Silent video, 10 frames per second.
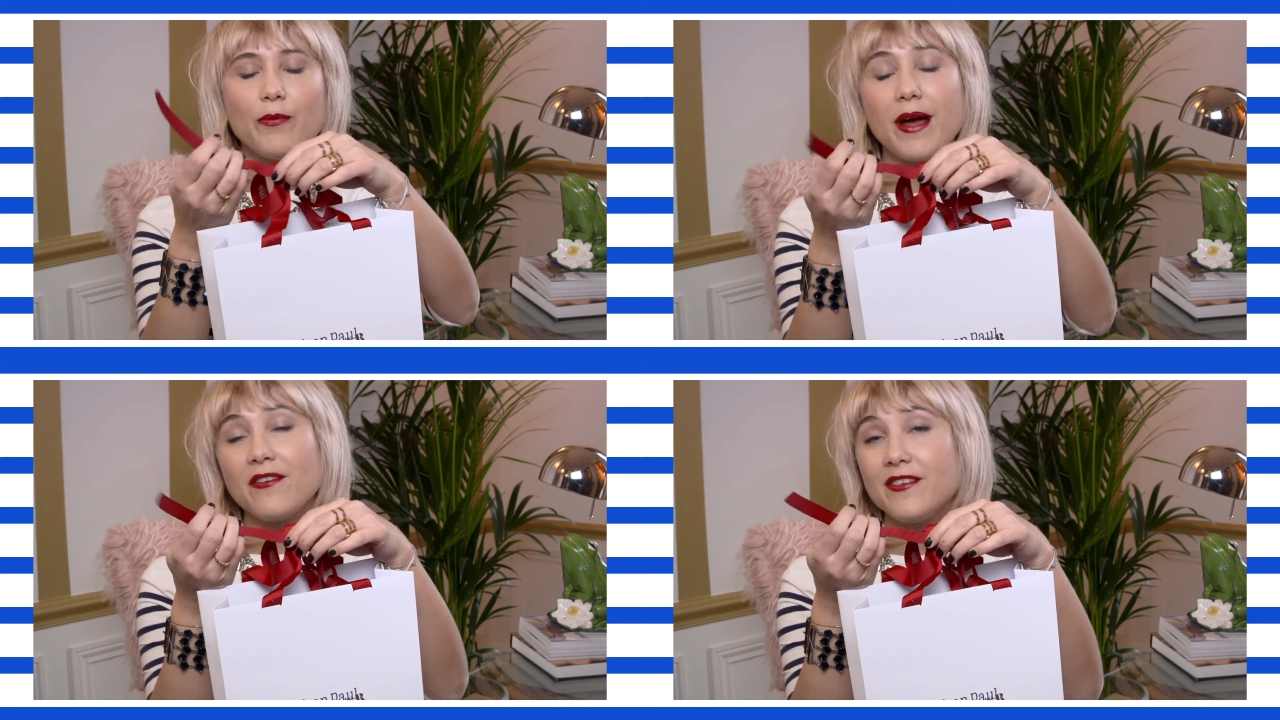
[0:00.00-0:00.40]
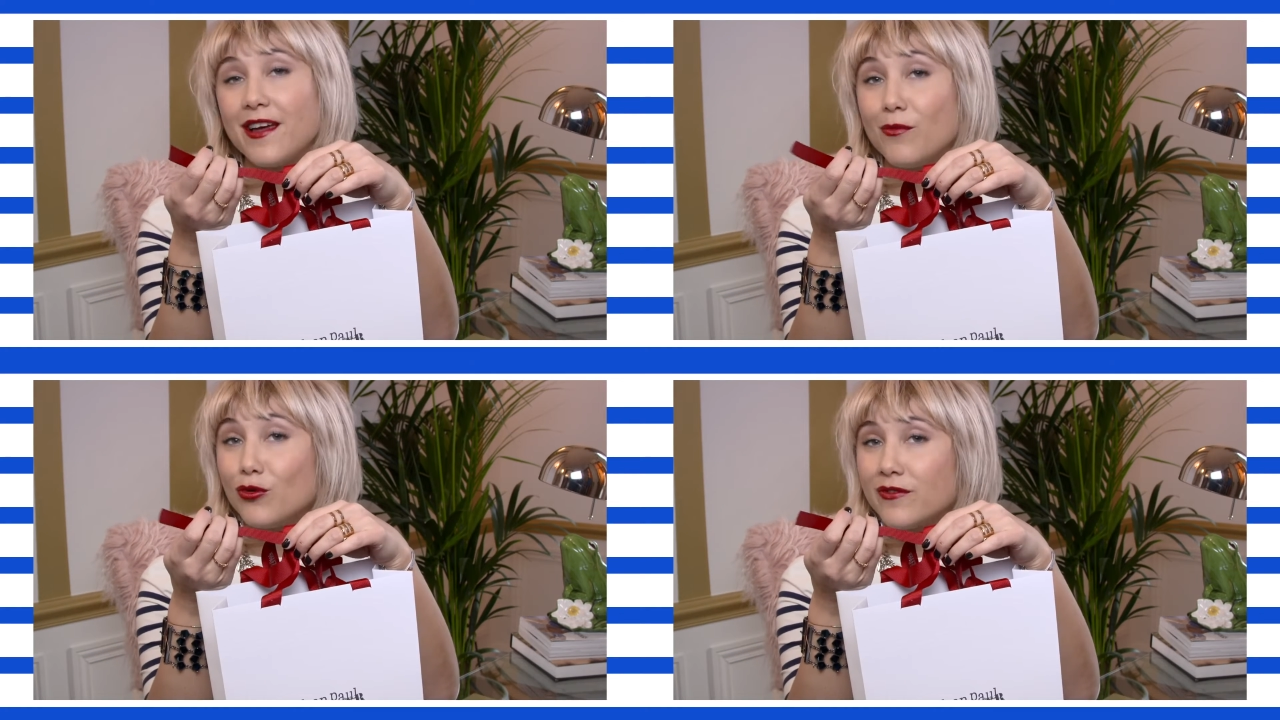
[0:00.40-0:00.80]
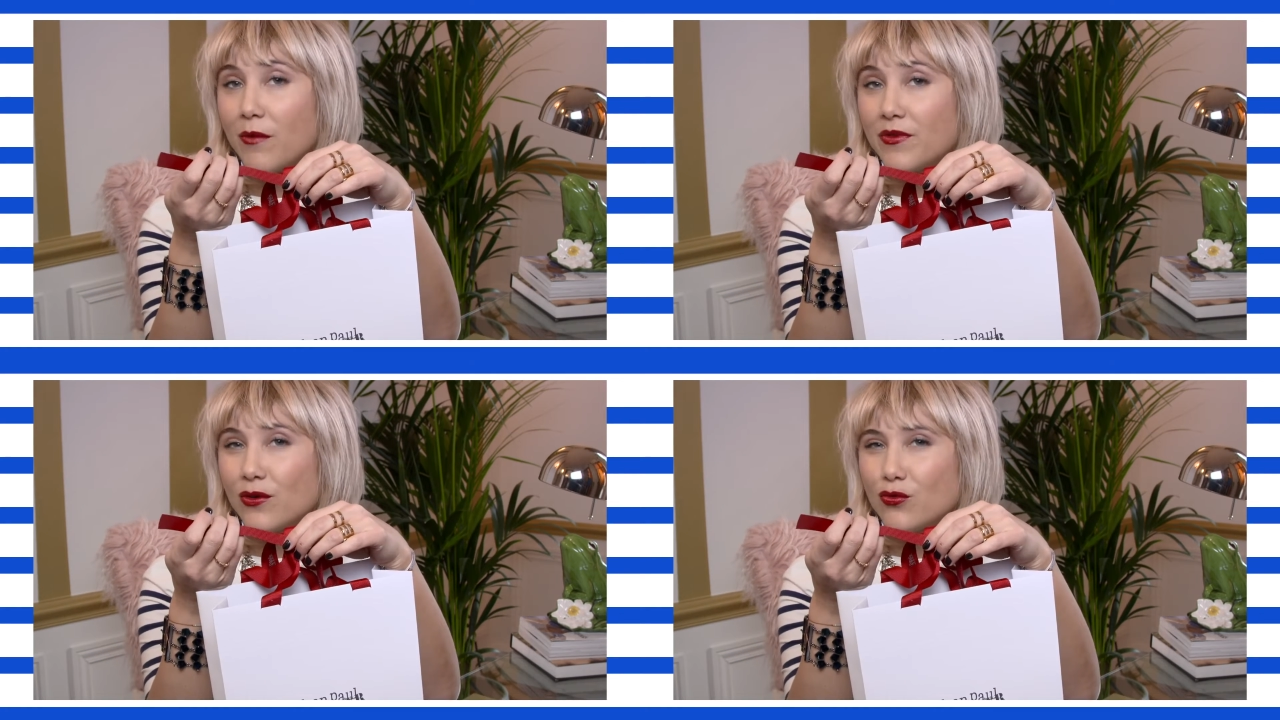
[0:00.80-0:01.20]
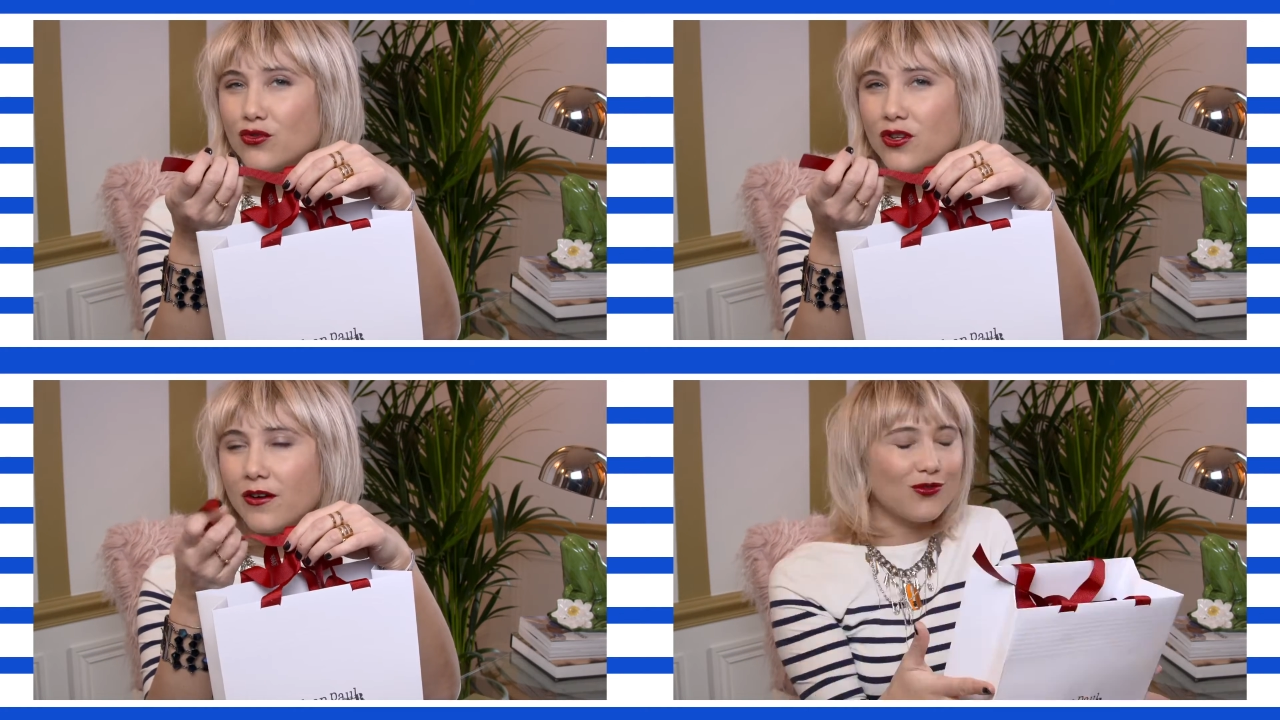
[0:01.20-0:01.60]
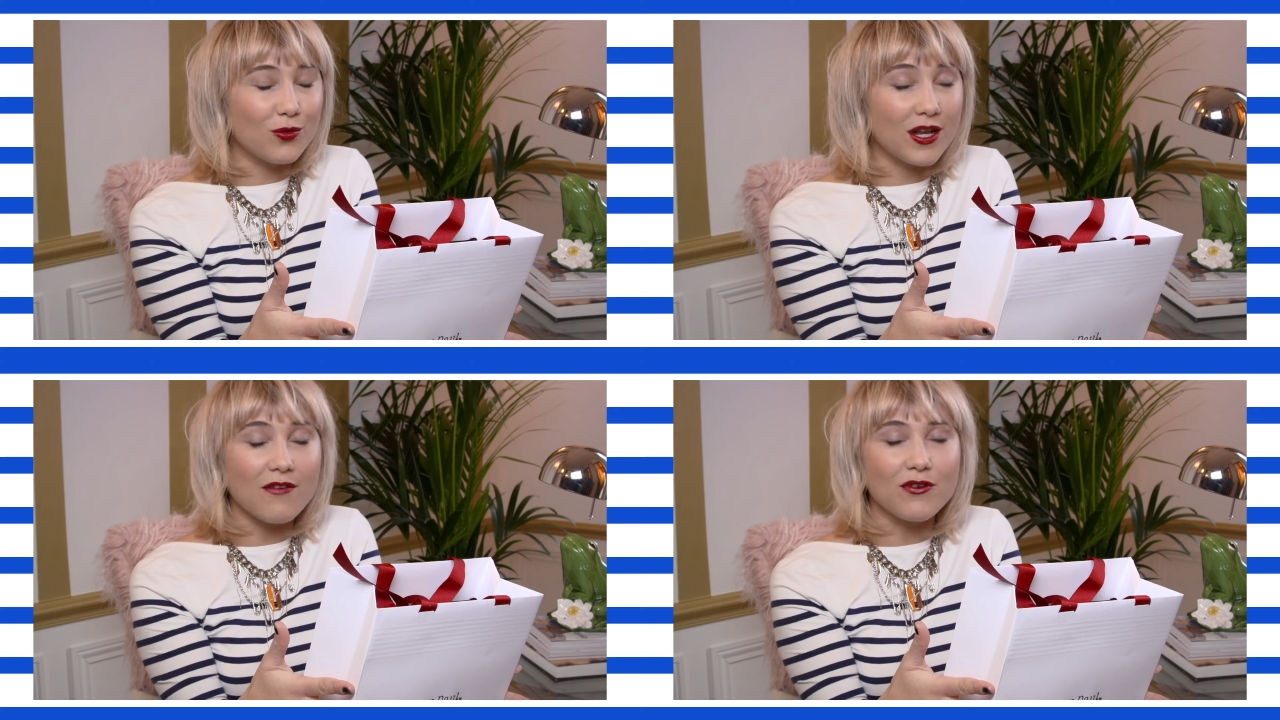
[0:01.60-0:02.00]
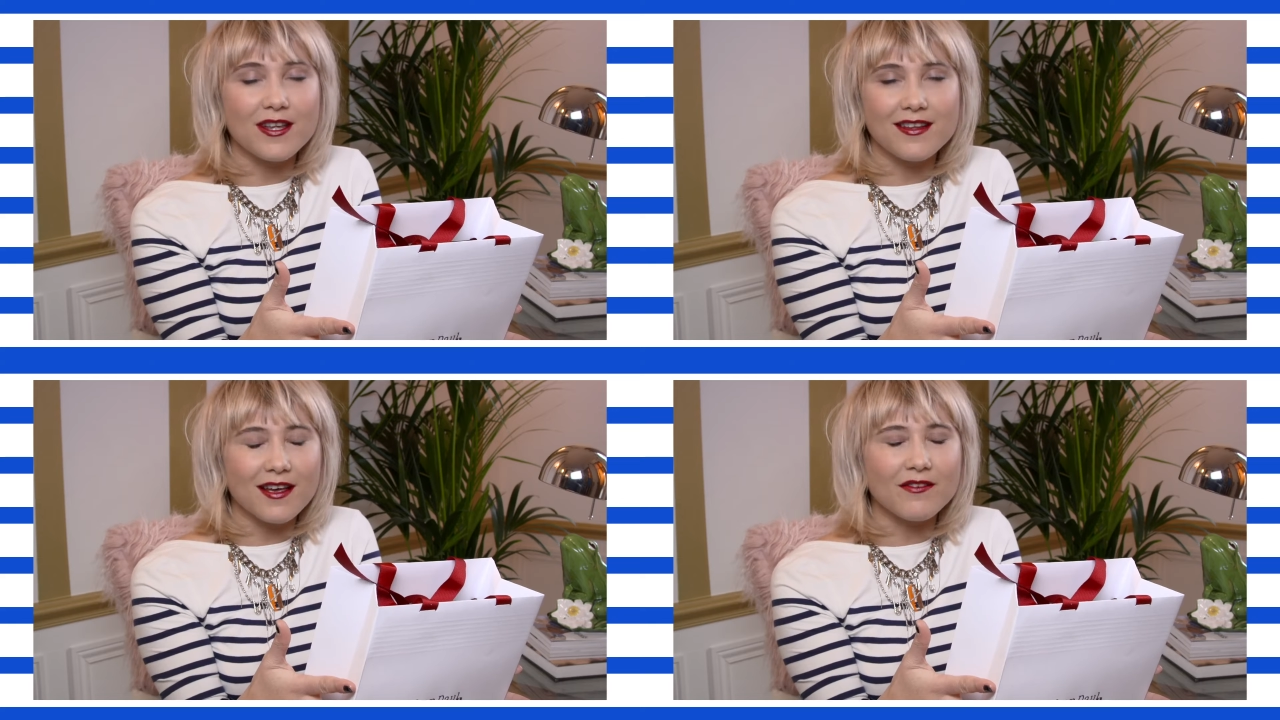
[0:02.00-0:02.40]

bah évidemment au tapis rouge tu es la vedette